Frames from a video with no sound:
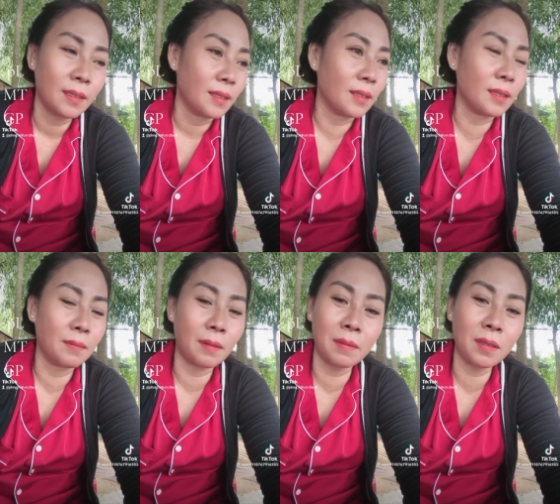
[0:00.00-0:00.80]
nhưng
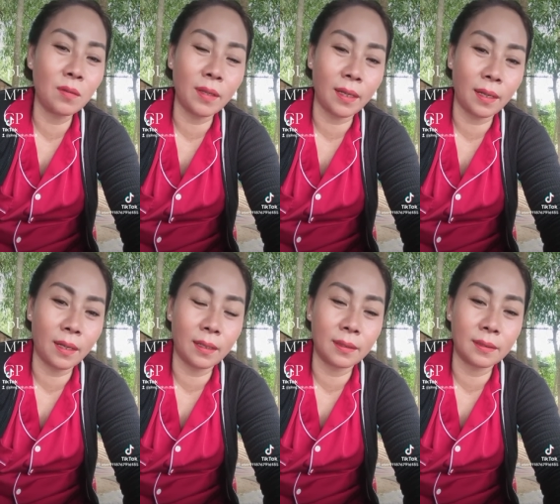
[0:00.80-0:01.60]
mà mấy chú này
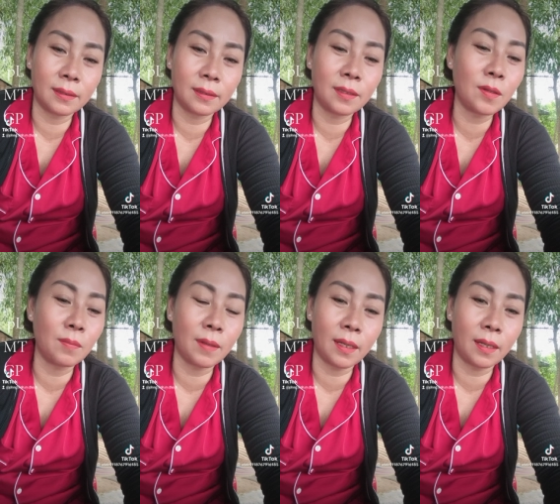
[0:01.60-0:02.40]
là nói
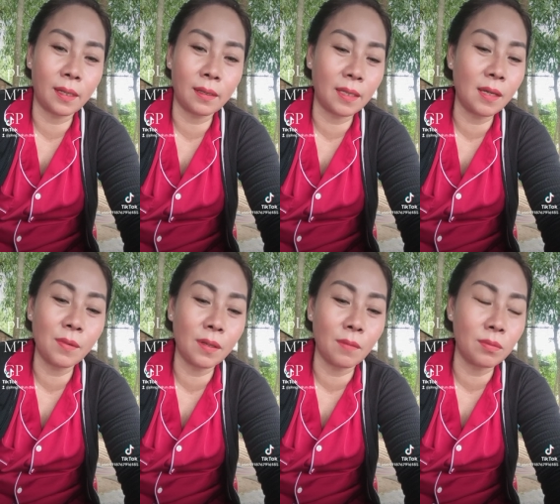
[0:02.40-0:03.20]
chung là chị không
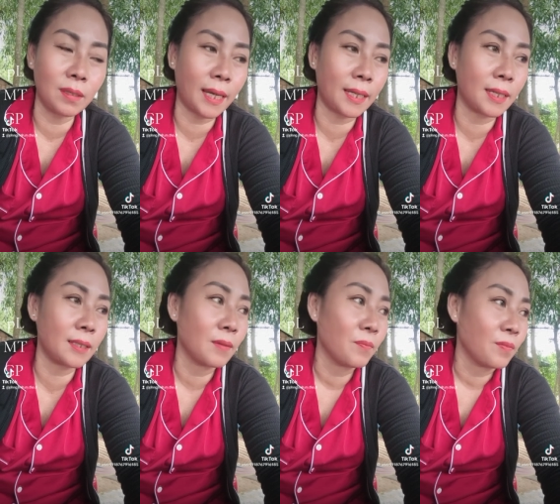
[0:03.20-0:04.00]
ưng bụng được ai hết
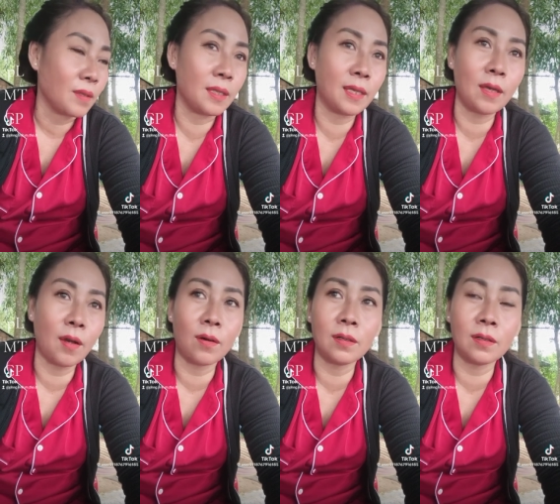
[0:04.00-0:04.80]
chị chỉ
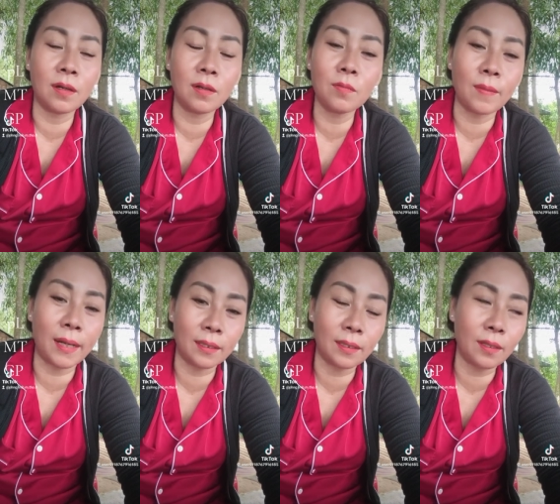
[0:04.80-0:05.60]
chọn được có đúng một
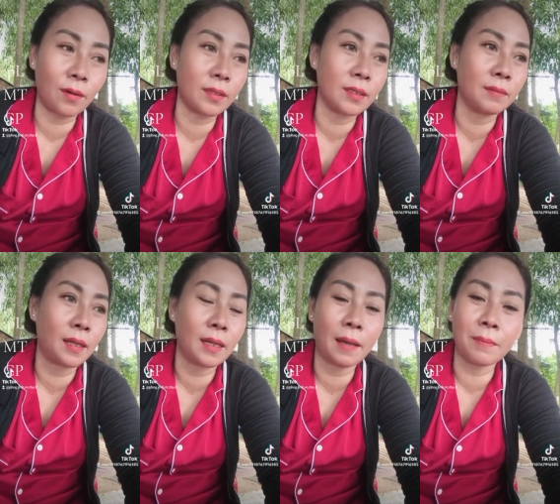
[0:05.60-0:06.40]
anh đó thôi nhưng mà
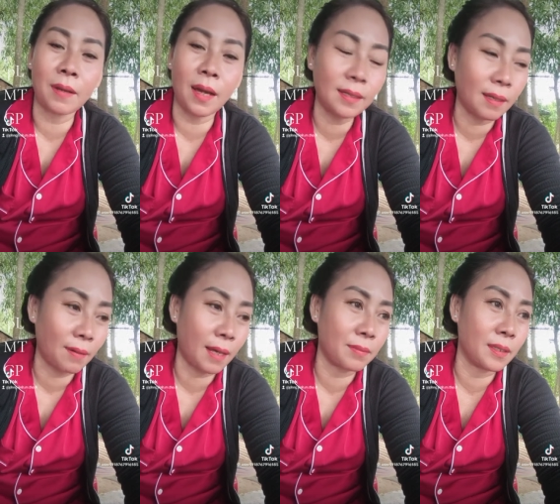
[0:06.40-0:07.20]
làm cỡ nào
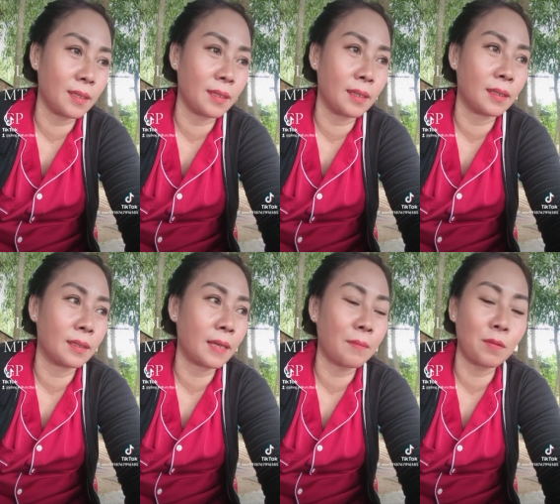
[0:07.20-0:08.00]
làm thì ờ,
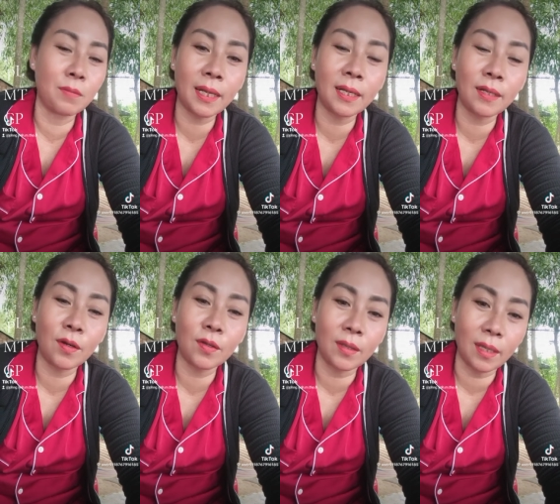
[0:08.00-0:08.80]
em cũng gắng kết
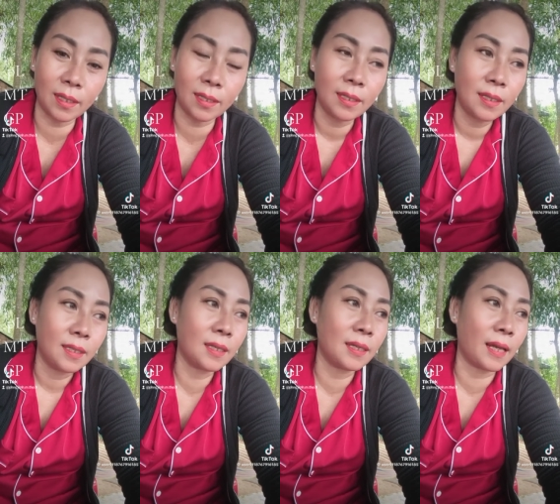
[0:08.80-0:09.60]
nối cho chị
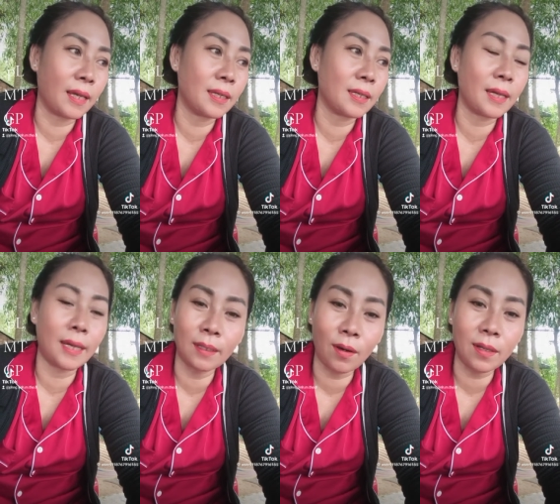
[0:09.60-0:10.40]
với lại cái
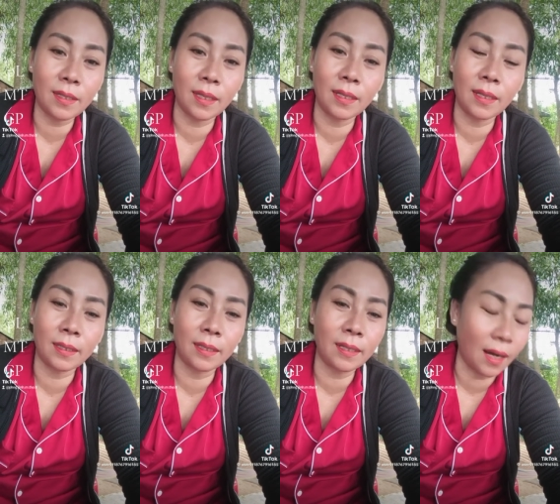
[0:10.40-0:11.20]
anh đó chị là
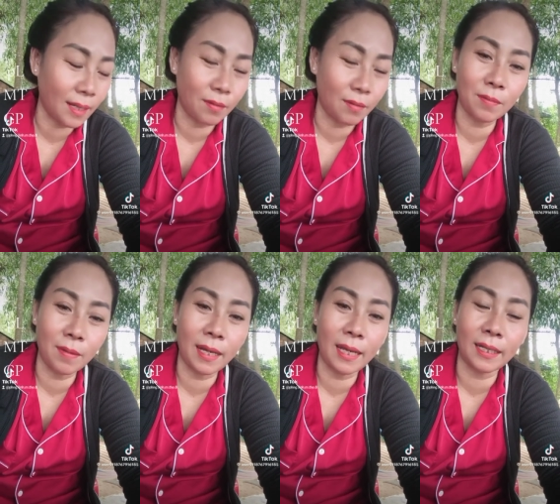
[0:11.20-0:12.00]
gì cỡ nào chị
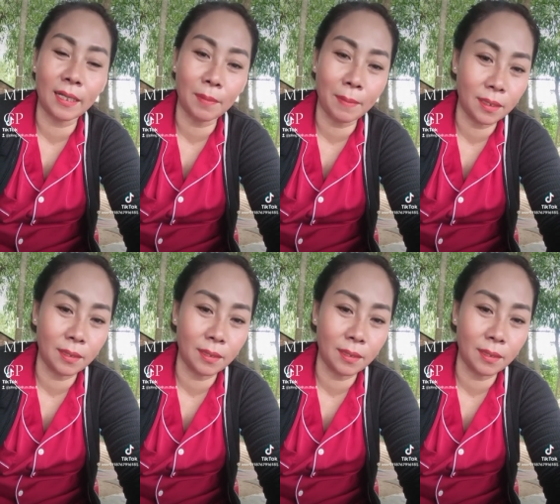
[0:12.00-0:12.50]
mới lấy anh này cho bằng được